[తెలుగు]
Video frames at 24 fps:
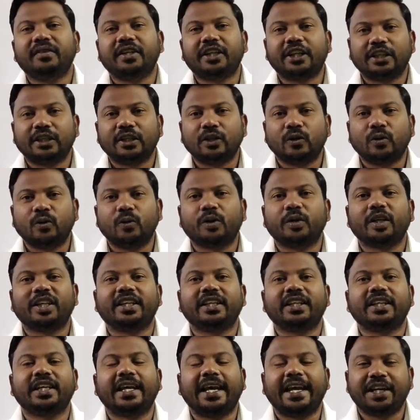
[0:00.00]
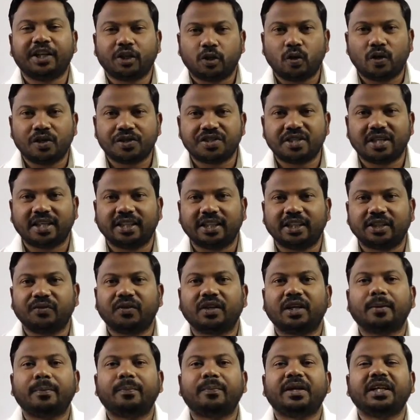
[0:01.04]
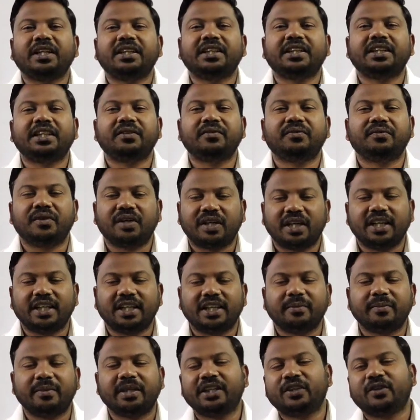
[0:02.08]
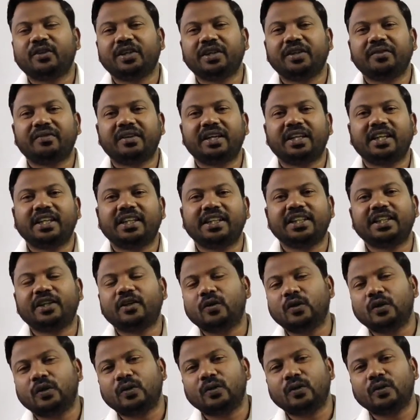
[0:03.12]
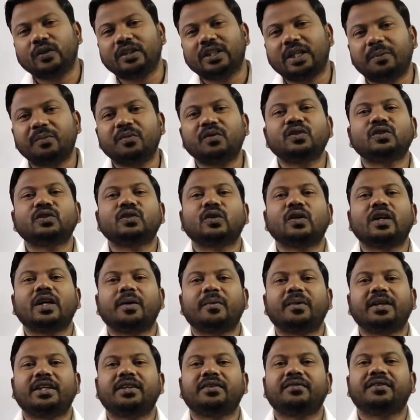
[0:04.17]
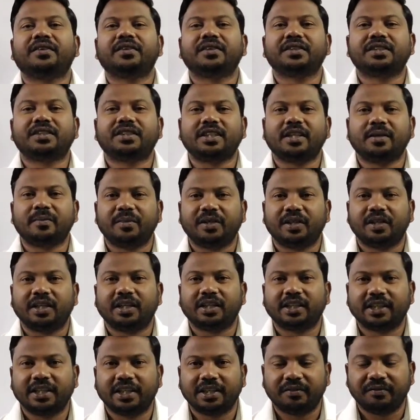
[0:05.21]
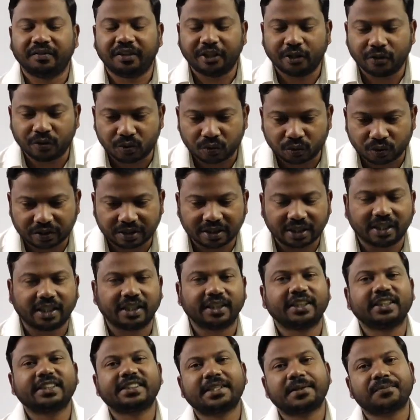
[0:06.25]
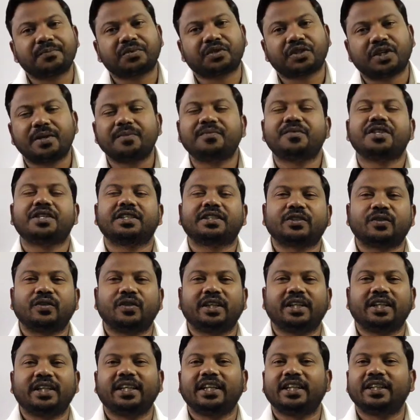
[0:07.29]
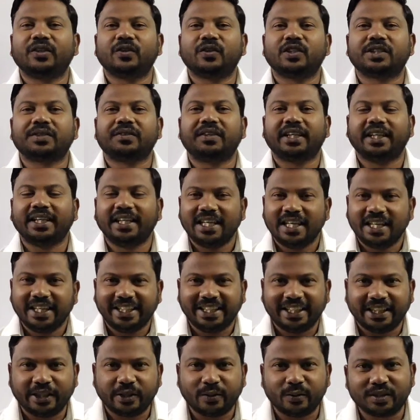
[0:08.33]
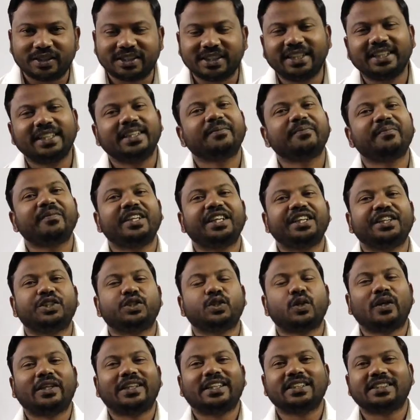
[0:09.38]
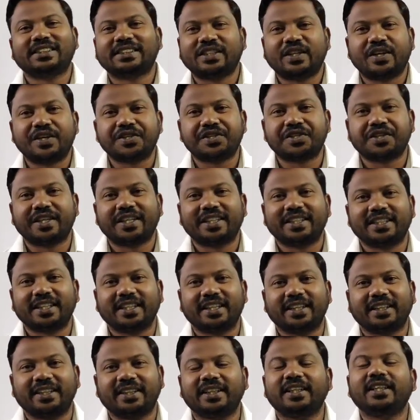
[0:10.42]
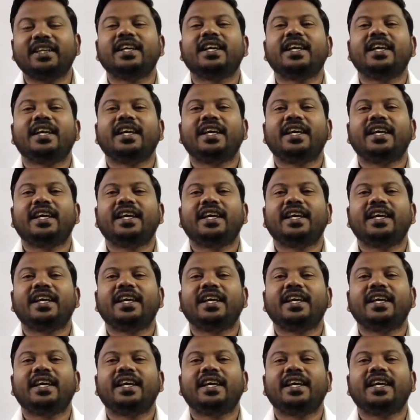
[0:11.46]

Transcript: వీటిల్లో ఈ ఎడ్కాడ్ ఛానల్ ద్వారా ప్రతి ఒక్కటి మనకు ఇవ్వాలని కోరుకుంటున్నాము సో కాబట్టి ఫస్ట్ టైం మీరు కనుక ఈ వీడియో చూస్తున్నట్లయితే సబ్స్క్రైబ్ చేసుకోండి ఎందుకోసం అంటే ఈరోజే ఈ ఛానల్ స్టార్ట్ చేయడం జరిగింది